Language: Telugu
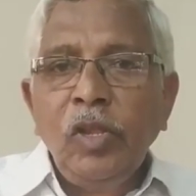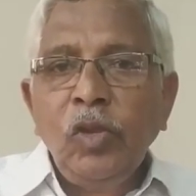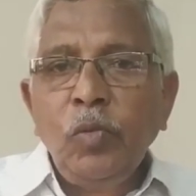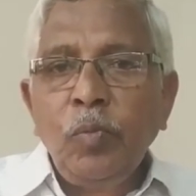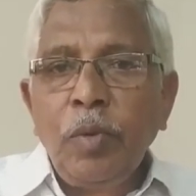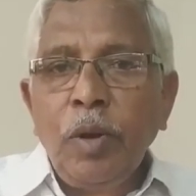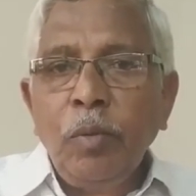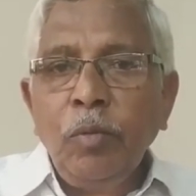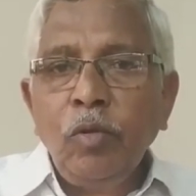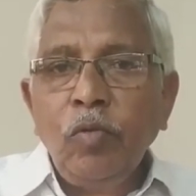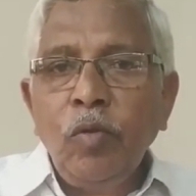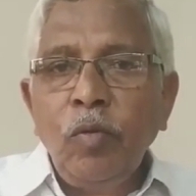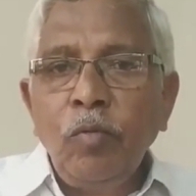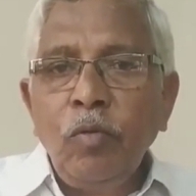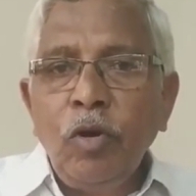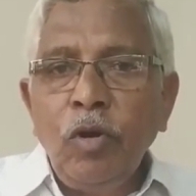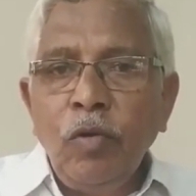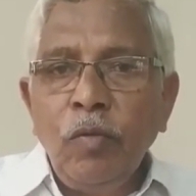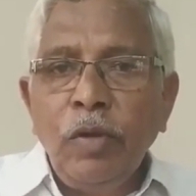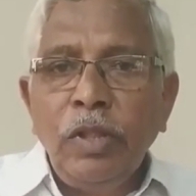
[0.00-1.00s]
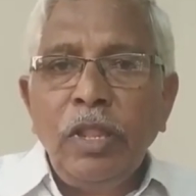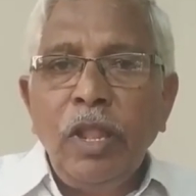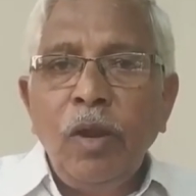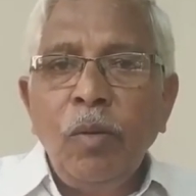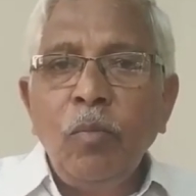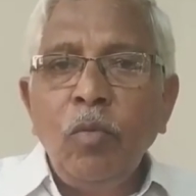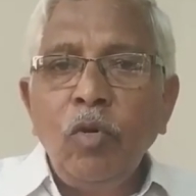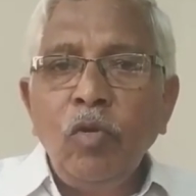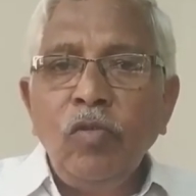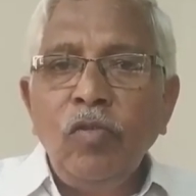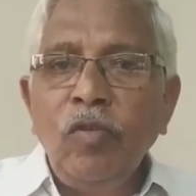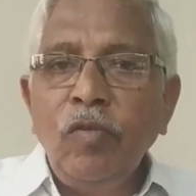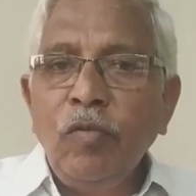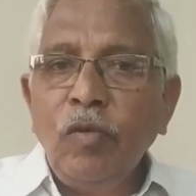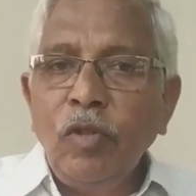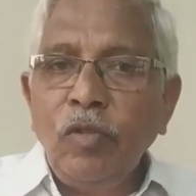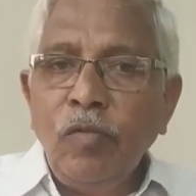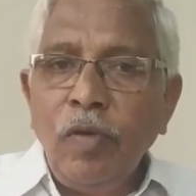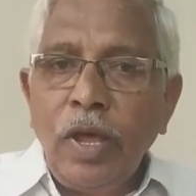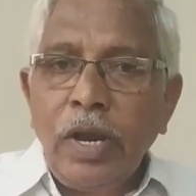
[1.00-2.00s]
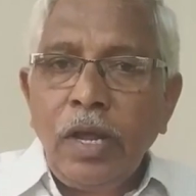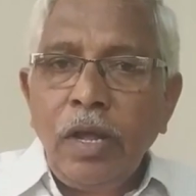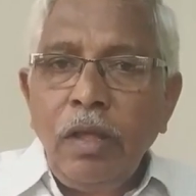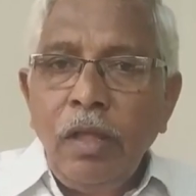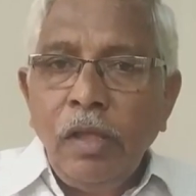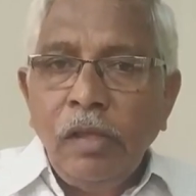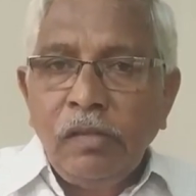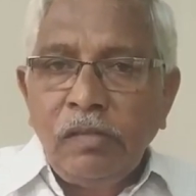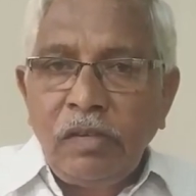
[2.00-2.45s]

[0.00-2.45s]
ఆంధ్రప్రదేశ్ ప్రభుత్వం రెండు వందల మూడు జీవో